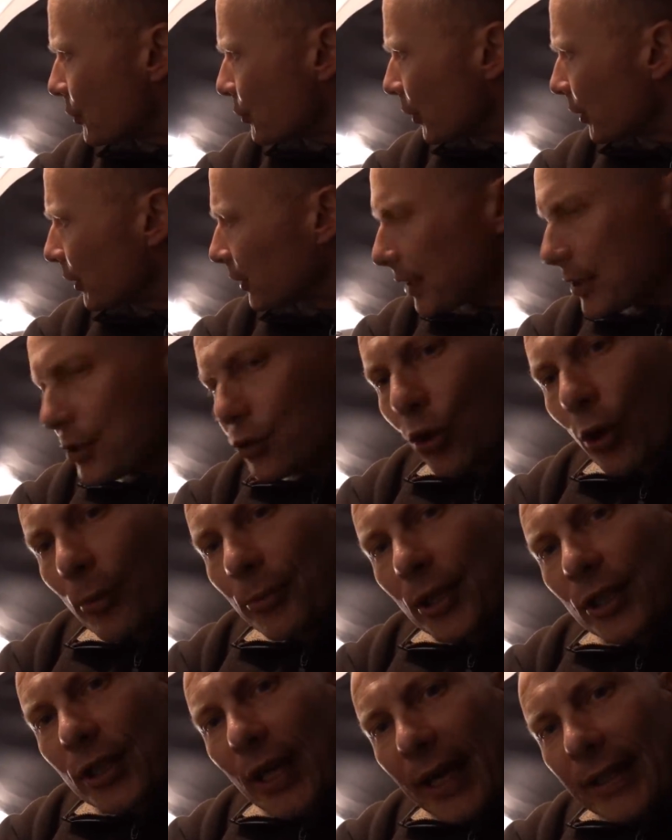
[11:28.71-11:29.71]
Sollte das so
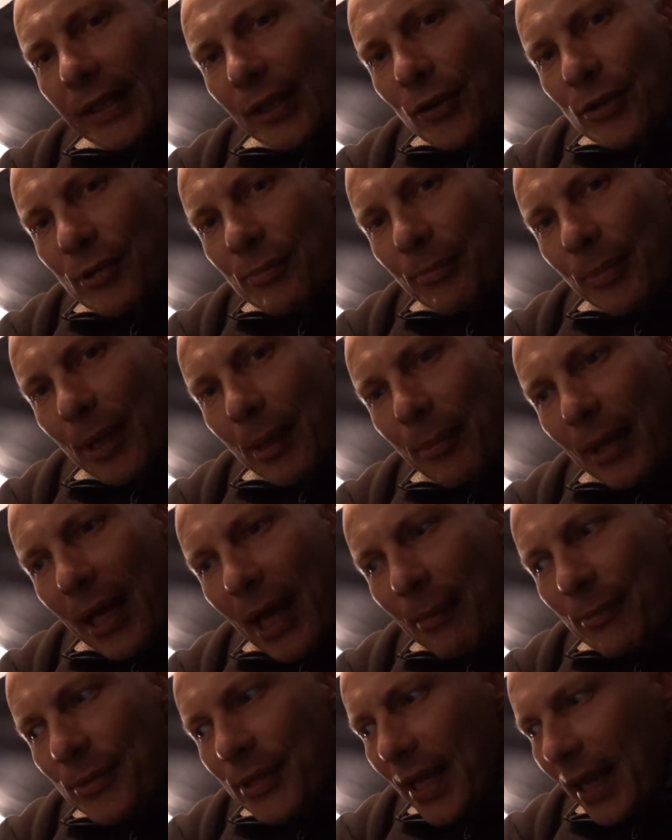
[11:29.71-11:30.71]
um die 3000
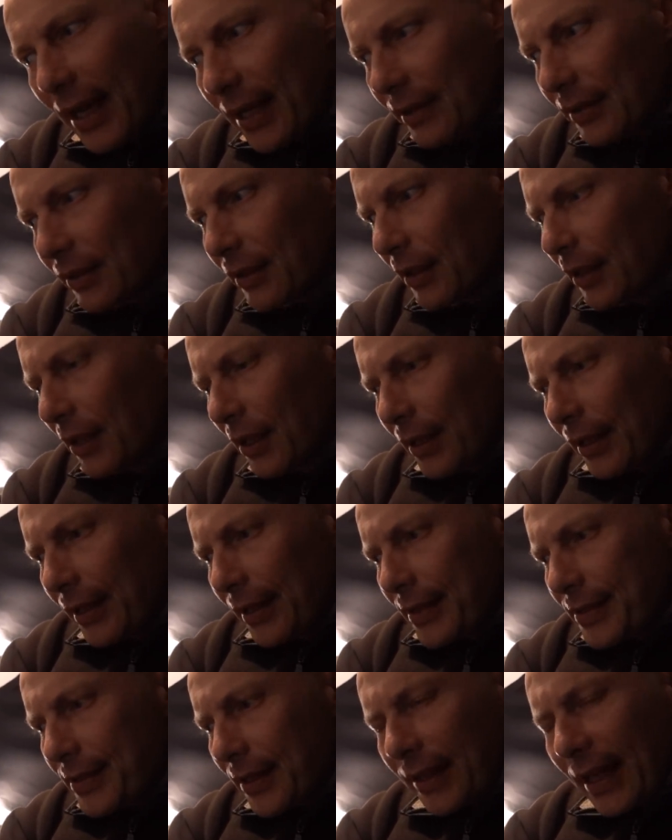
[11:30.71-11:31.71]
ppm sein,
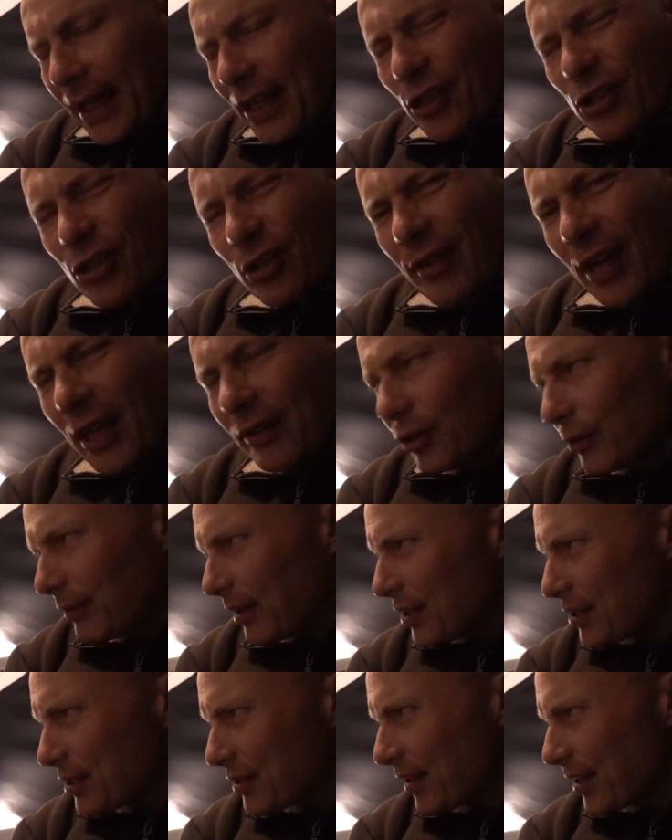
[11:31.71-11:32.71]
ist ja ein ähnlicher Wert, wie
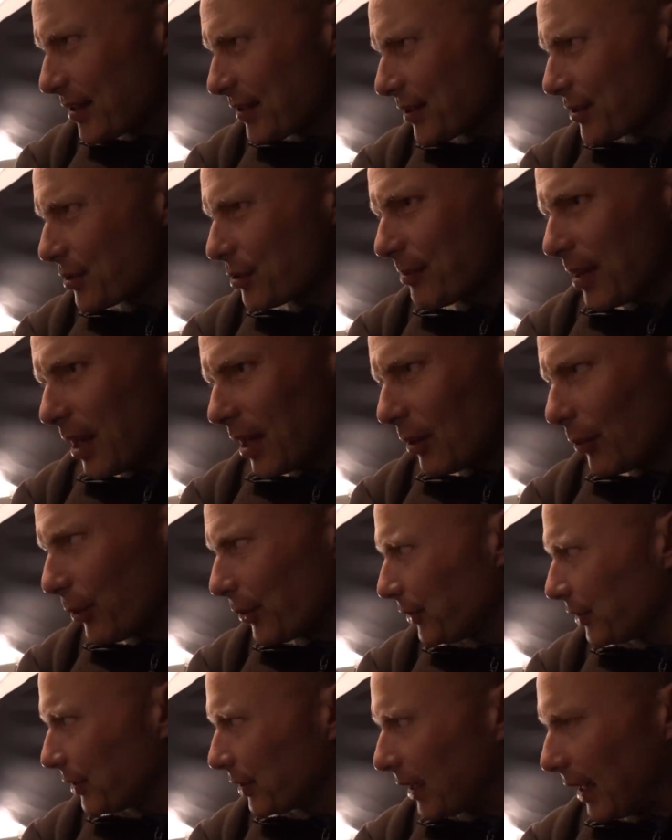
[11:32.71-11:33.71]
wenn ich das Fenster zumache
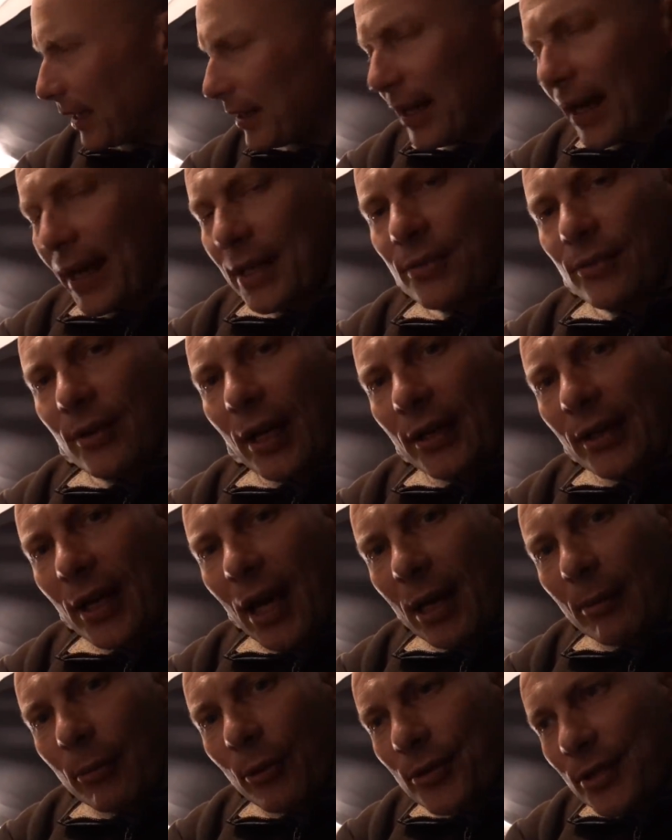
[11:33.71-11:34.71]
und keine Heizung
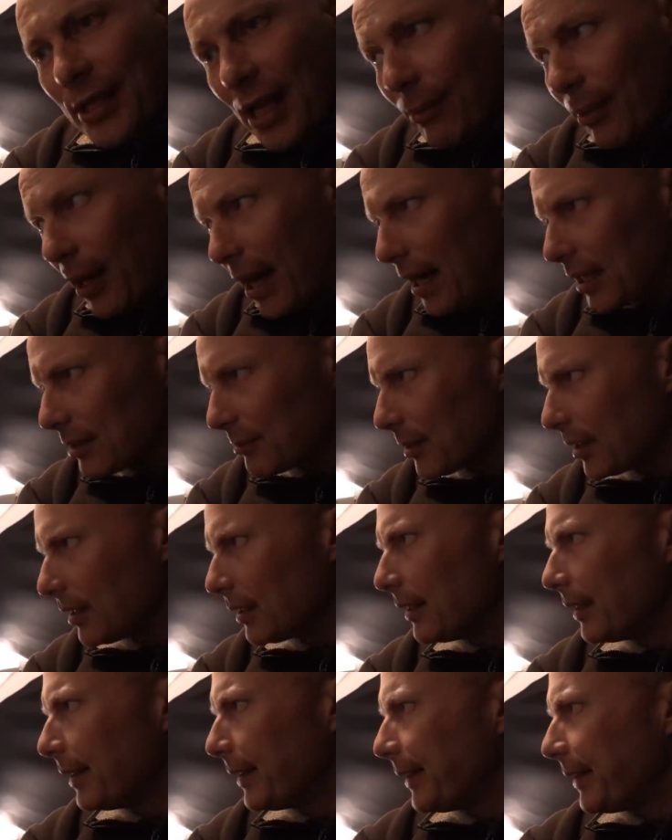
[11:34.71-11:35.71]
anhabe und selber
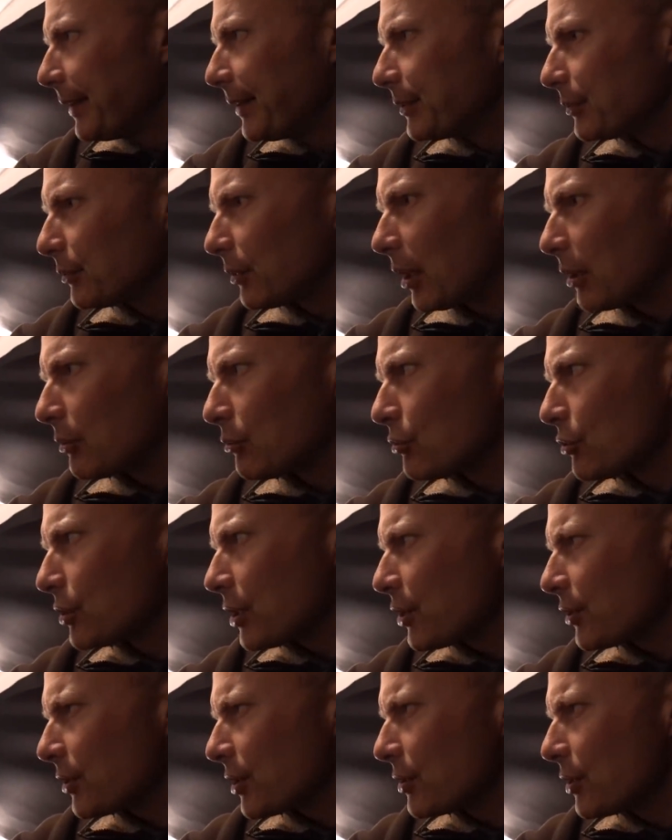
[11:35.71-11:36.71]
atme, dann
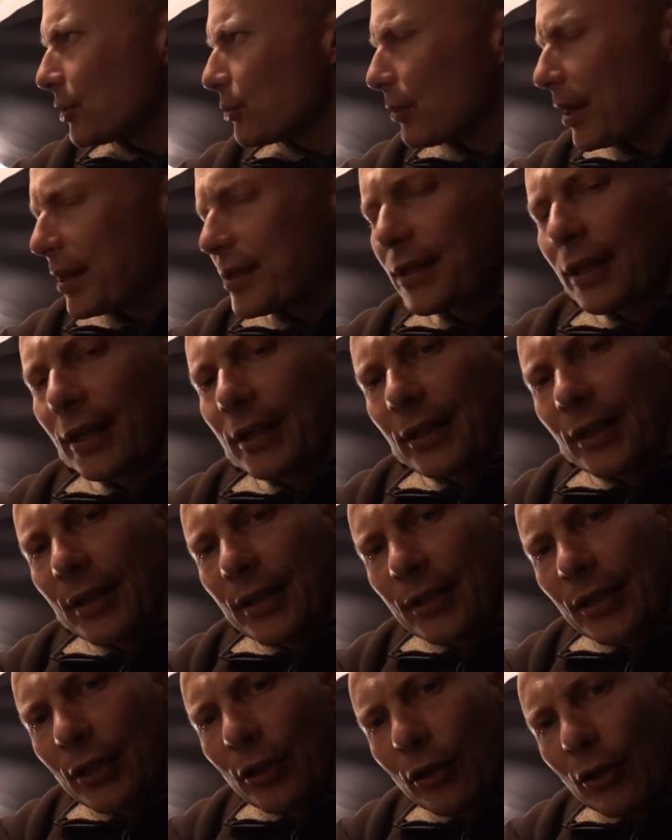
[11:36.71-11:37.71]
sehe ich das nicht so als
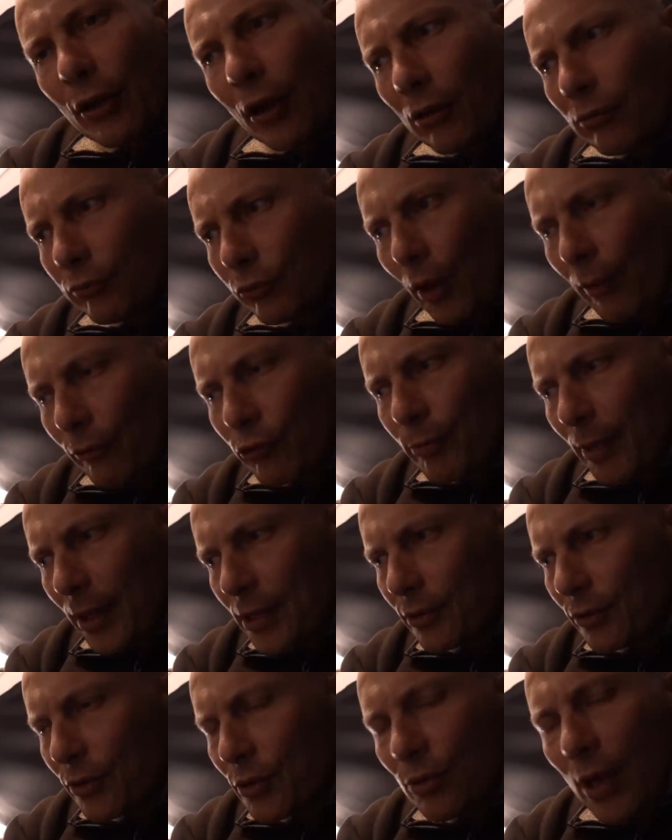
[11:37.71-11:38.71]
kritisch. Ja,
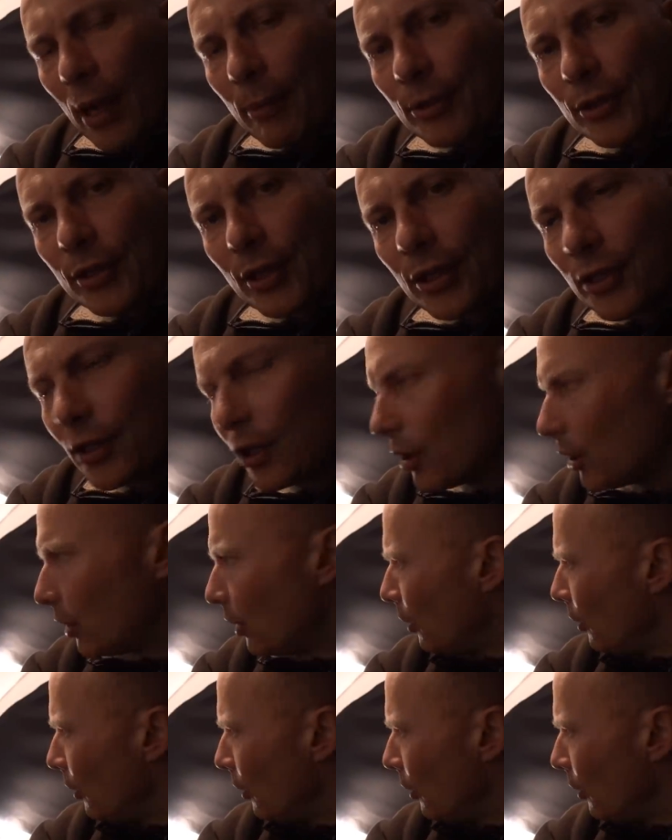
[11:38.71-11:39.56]
Kopfschmerzen oder so habe ich nicht.